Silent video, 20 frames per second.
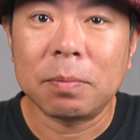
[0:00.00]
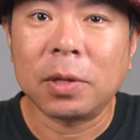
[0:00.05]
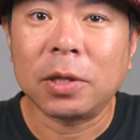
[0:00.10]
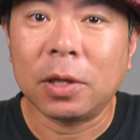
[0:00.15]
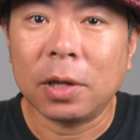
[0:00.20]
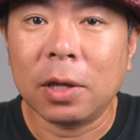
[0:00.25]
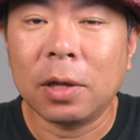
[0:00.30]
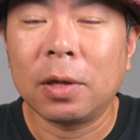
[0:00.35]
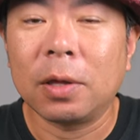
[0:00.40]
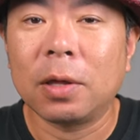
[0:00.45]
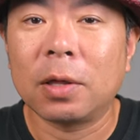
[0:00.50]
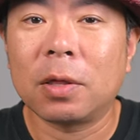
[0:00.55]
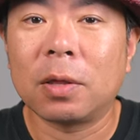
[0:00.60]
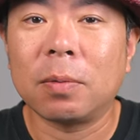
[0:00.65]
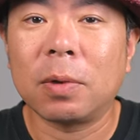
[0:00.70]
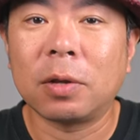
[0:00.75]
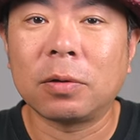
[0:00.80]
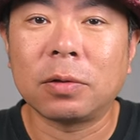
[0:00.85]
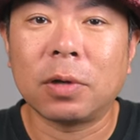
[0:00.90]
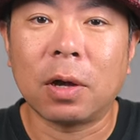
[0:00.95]
またね、
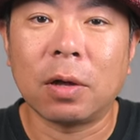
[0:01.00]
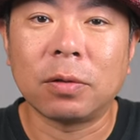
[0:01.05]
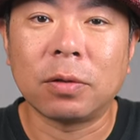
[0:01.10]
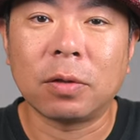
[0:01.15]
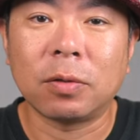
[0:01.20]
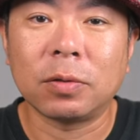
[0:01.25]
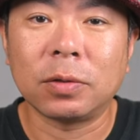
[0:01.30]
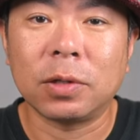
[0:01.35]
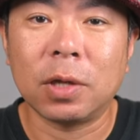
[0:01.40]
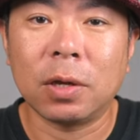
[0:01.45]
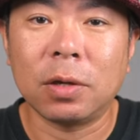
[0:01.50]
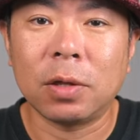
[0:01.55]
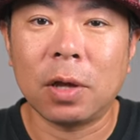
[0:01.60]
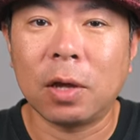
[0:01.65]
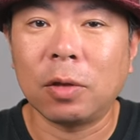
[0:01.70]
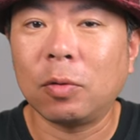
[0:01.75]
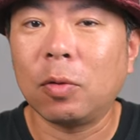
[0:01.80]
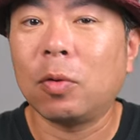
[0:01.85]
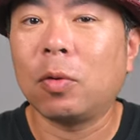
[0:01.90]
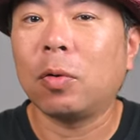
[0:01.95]
しばらく観察していき
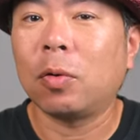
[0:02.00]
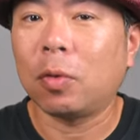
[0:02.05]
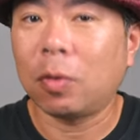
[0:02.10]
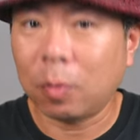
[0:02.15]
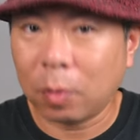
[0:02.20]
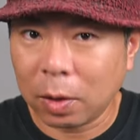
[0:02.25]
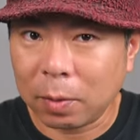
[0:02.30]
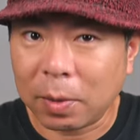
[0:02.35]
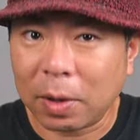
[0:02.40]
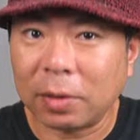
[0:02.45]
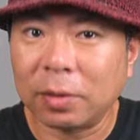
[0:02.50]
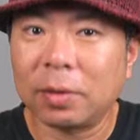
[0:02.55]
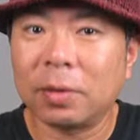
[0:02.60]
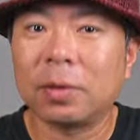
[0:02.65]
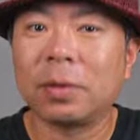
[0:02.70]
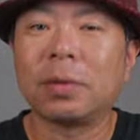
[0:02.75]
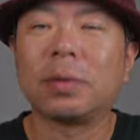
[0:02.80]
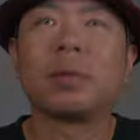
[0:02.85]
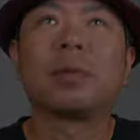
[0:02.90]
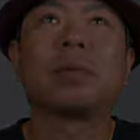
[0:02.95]
たいと思います。